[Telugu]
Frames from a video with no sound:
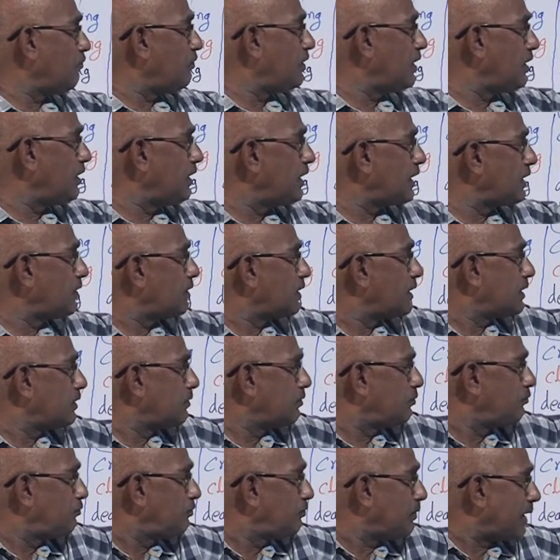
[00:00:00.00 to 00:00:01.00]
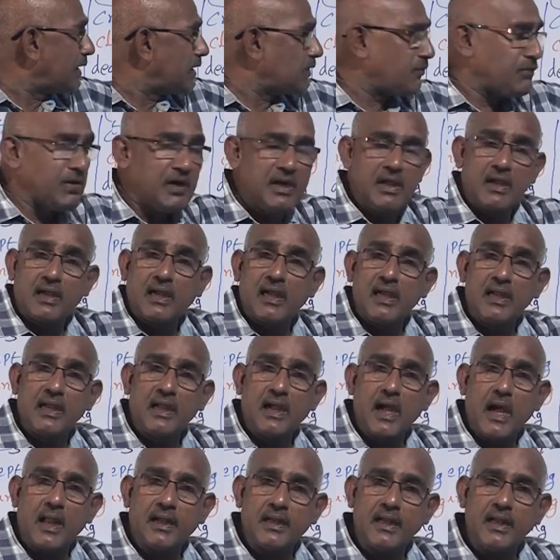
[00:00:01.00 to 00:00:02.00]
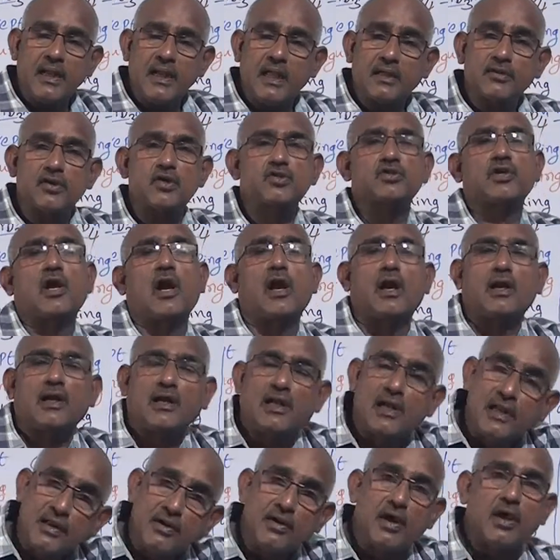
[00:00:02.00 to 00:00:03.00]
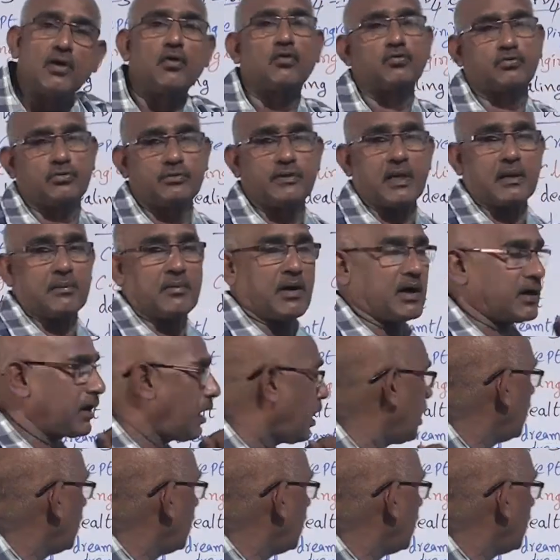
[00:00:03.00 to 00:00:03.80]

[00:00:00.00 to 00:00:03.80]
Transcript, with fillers: విల్ అంటే విల్ క్లింగ్ కానీ లేదా షాల్ క్లింగ్ కానీ అవుతుంది అనమాట